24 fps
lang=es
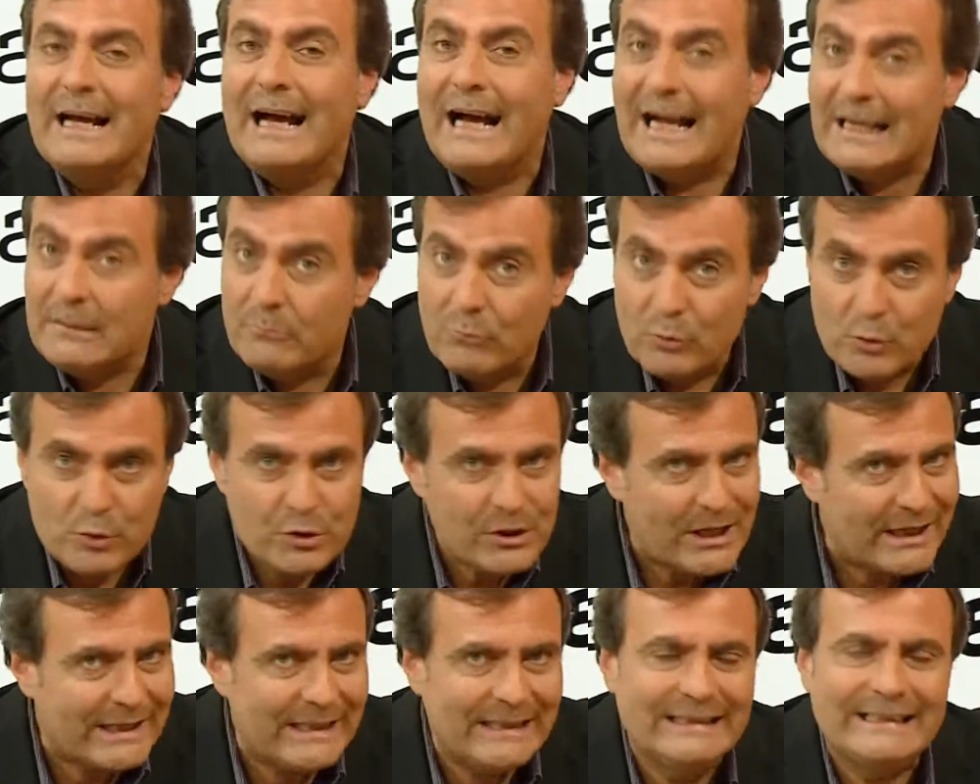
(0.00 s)
Hay
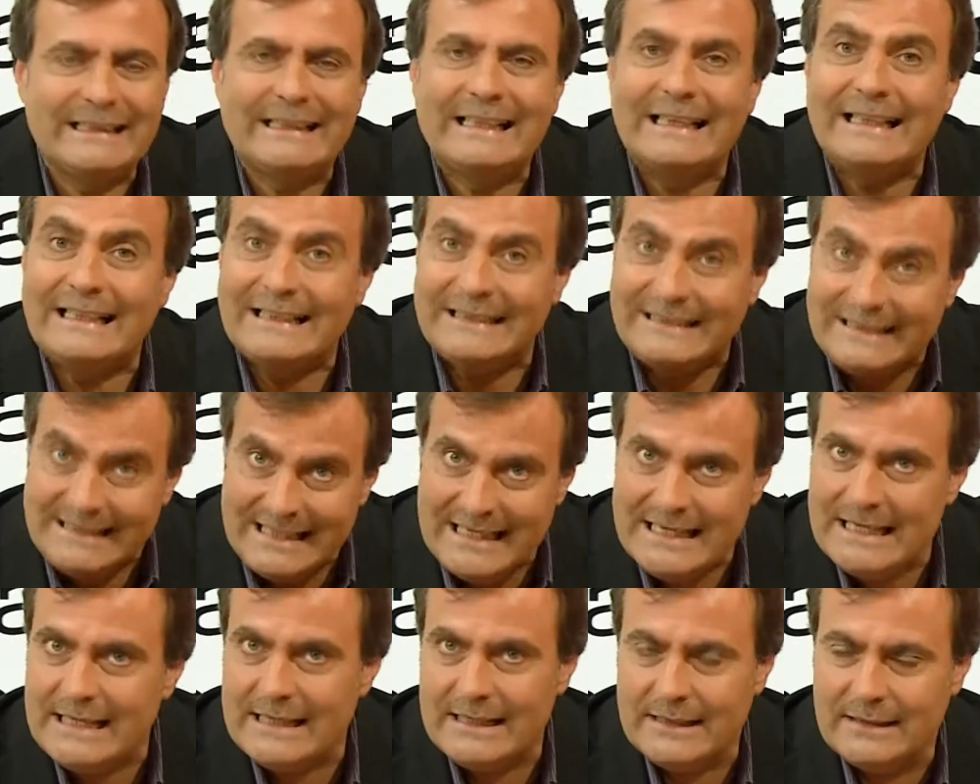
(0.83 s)
mucha gente que
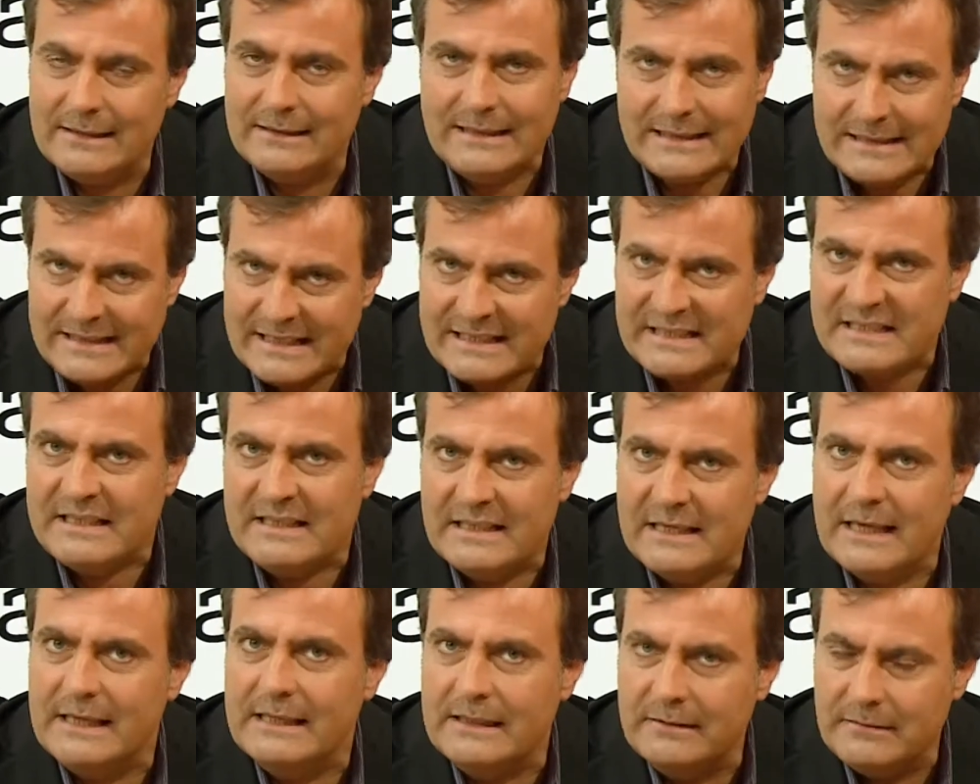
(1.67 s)
tiene
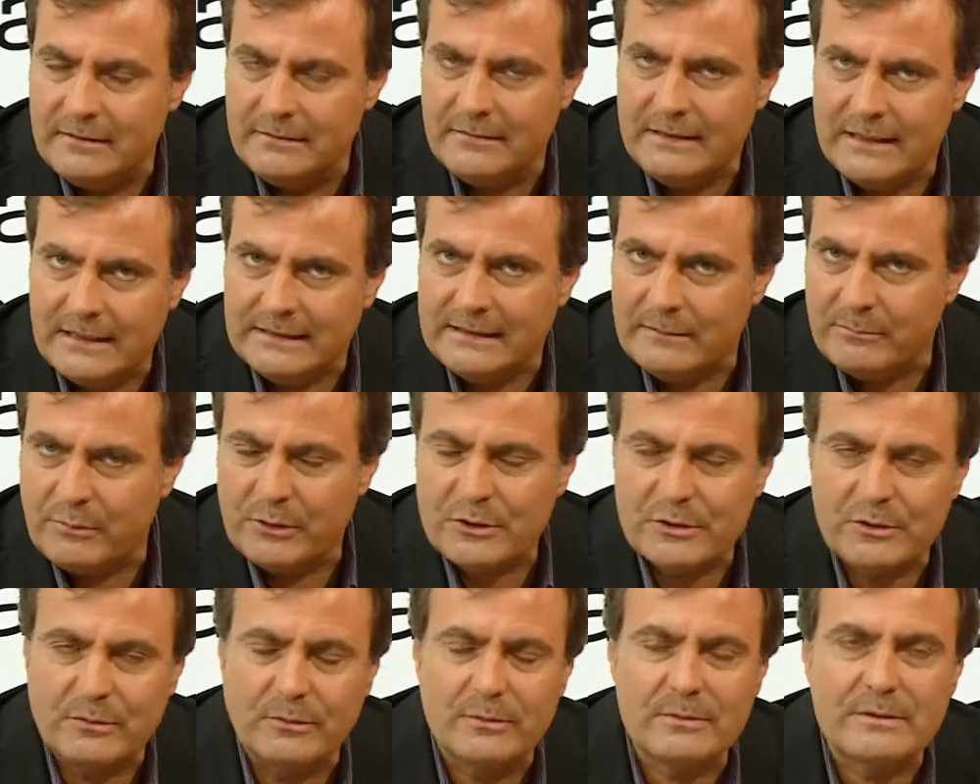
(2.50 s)
necesidad de vivienda y por
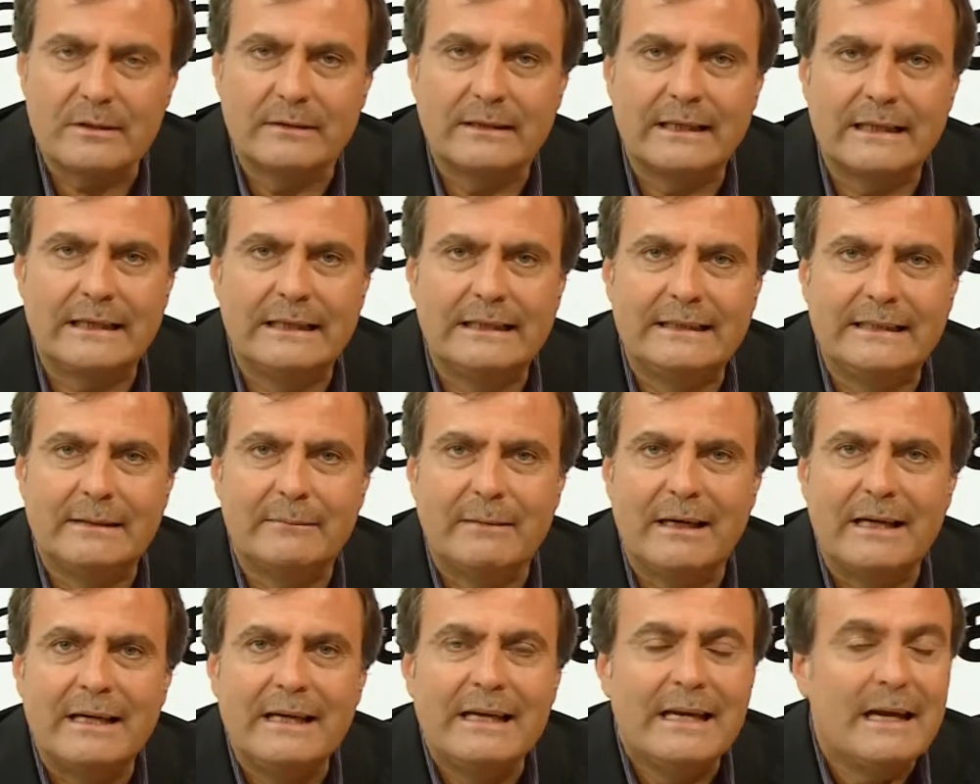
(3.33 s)
eso vamos a hablar del
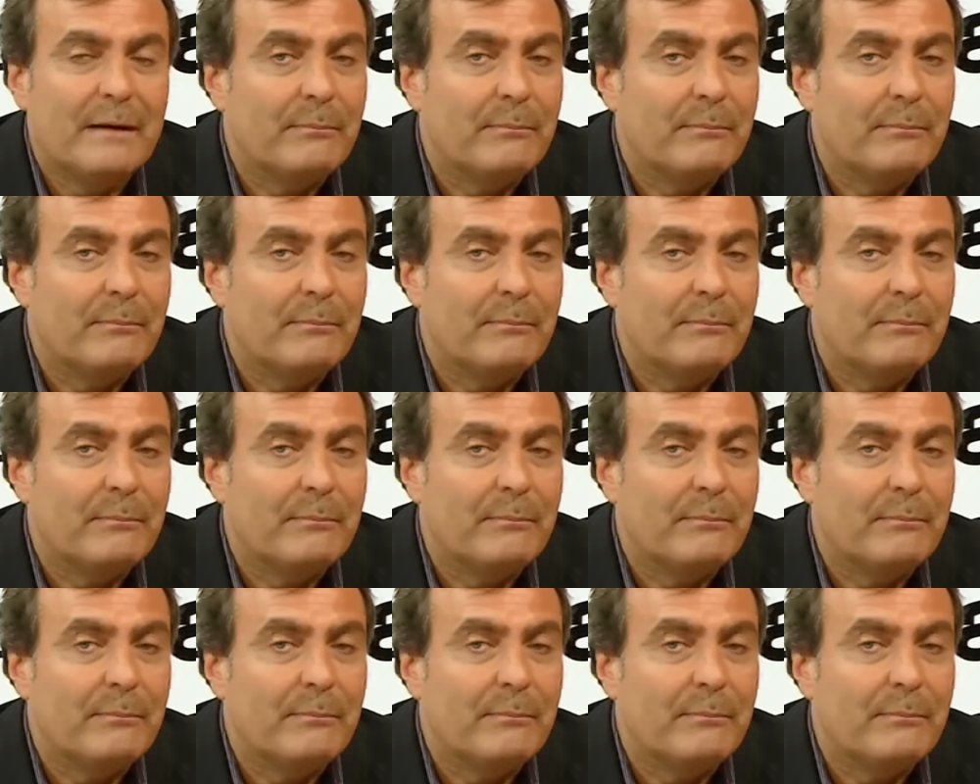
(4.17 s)
tema.